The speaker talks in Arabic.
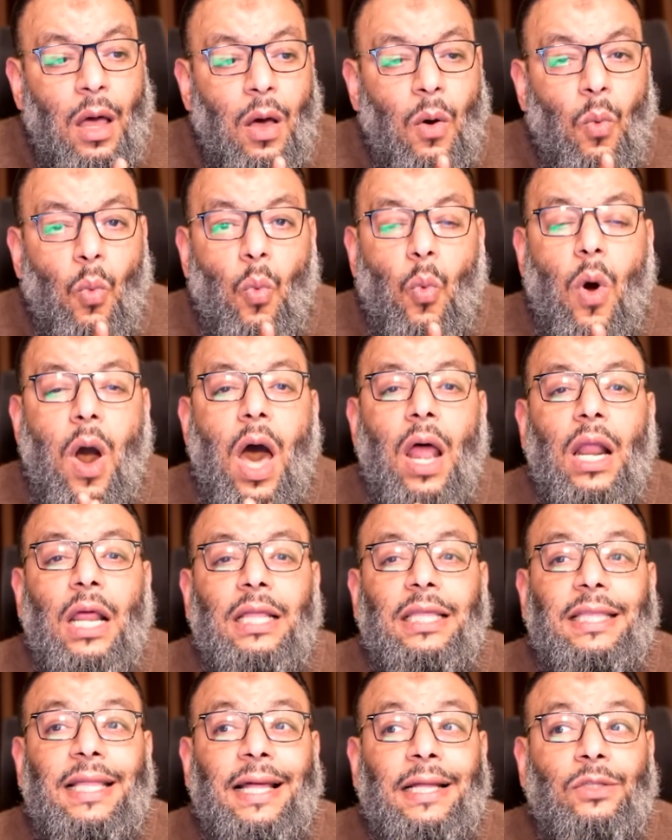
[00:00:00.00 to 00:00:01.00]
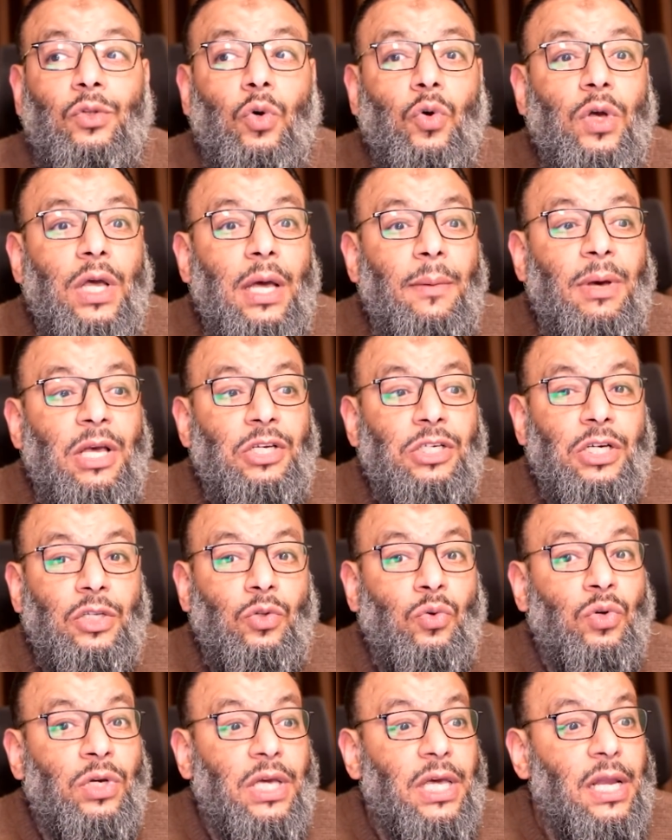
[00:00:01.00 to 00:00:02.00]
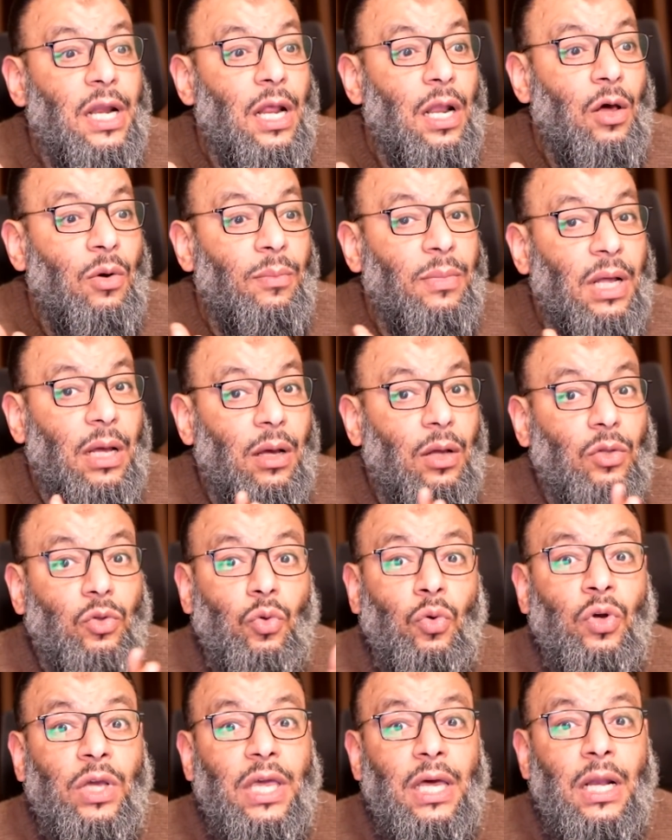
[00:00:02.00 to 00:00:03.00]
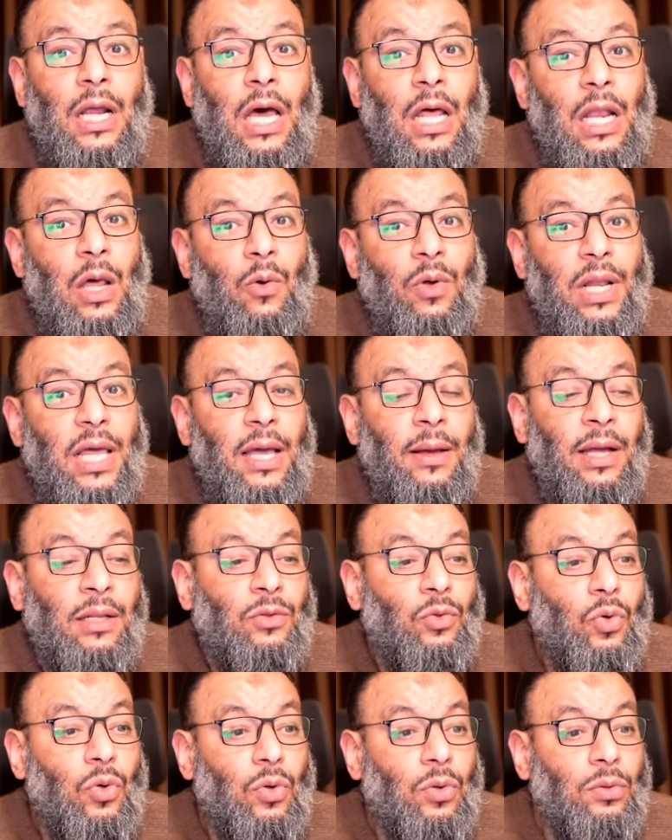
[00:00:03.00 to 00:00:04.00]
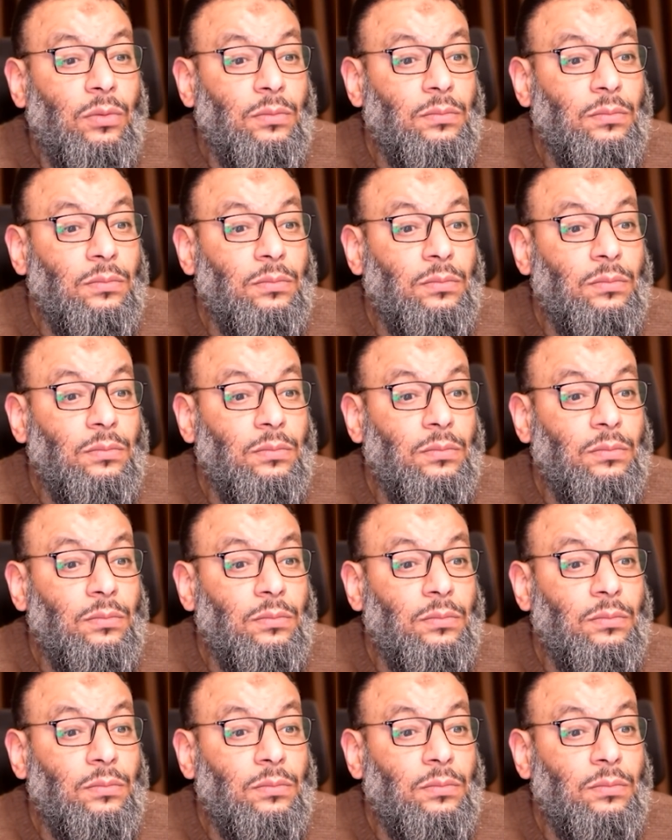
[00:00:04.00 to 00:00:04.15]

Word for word: وردت عندكم يا باشا تنكرها لو ما تنكرها لو لا عندكم